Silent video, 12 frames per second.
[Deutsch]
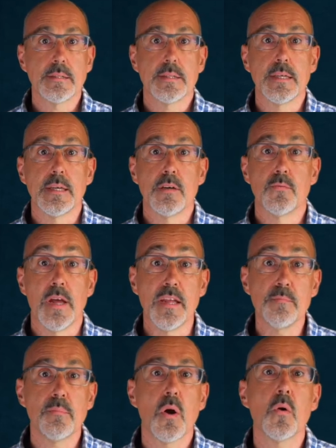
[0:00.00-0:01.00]
Die
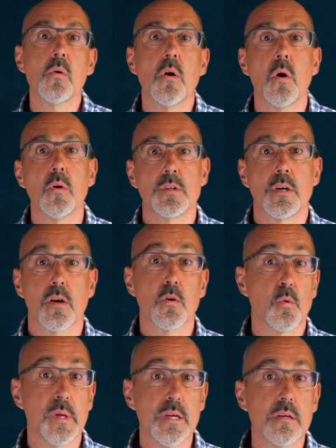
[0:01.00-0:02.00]
Rainbow oder
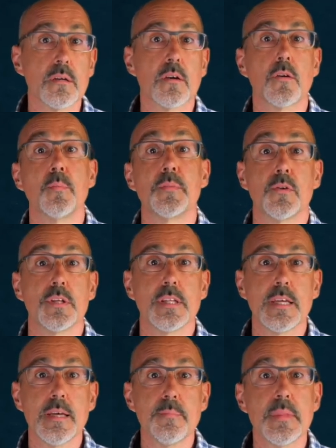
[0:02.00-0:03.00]
Queer
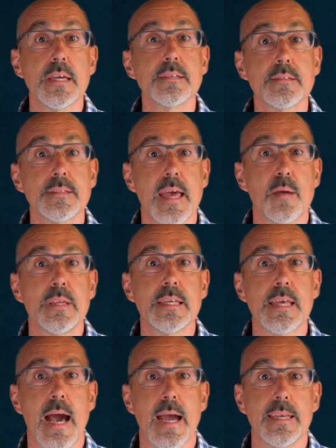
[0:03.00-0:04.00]
Community ist
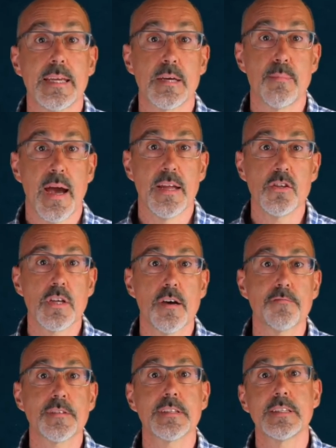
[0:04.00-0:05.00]
nämlich eine
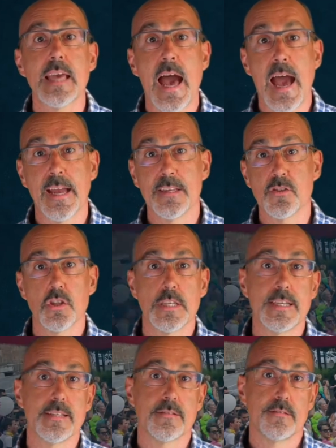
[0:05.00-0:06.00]
Gemeinschaft, die
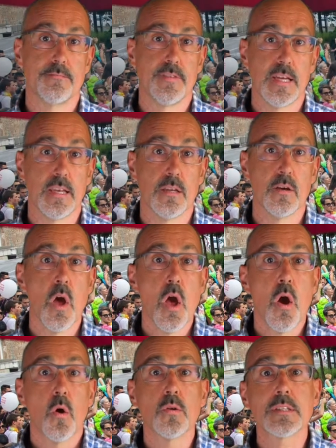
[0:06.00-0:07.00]
einschließen will
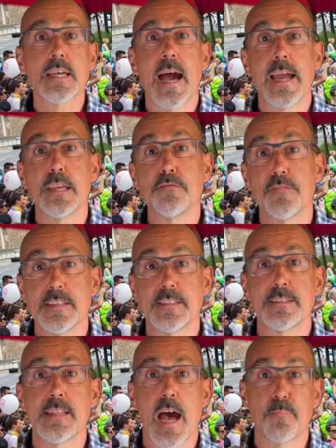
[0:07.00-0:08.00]
und keine
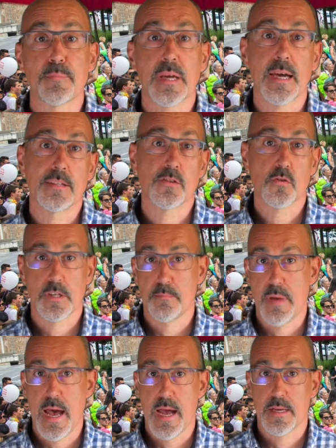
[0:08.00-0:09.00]
festen Abgrenzungen
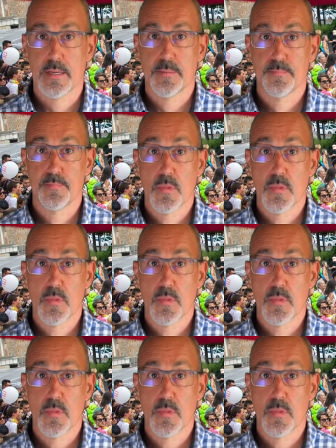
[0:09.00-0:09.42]
mag.